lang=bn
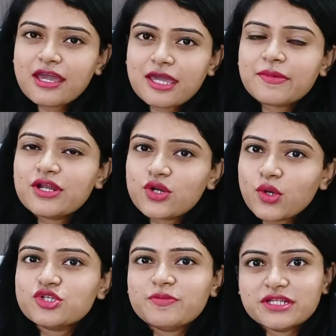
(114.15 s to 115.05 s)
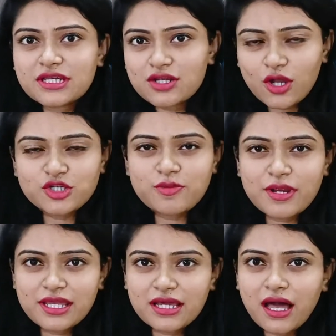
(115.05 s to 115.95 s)
এবার রোজ বিটের রস
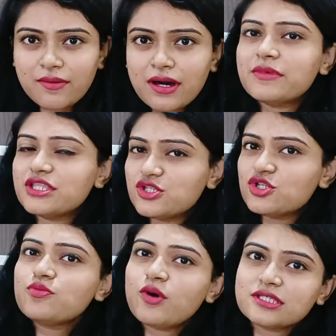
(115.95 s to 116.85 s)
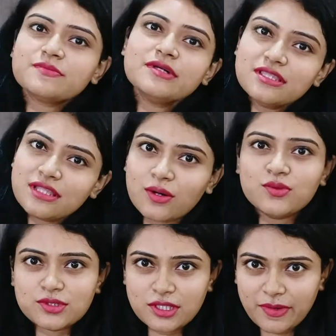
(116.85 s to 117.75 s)
বানিয়ে খাওয়া আমাদের জন্য পসিবল নাও
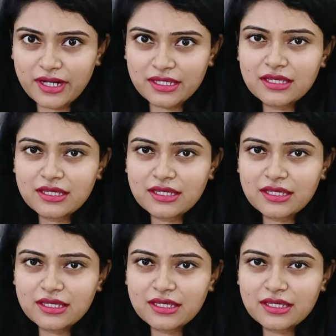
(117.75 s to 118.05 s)
হতে পারে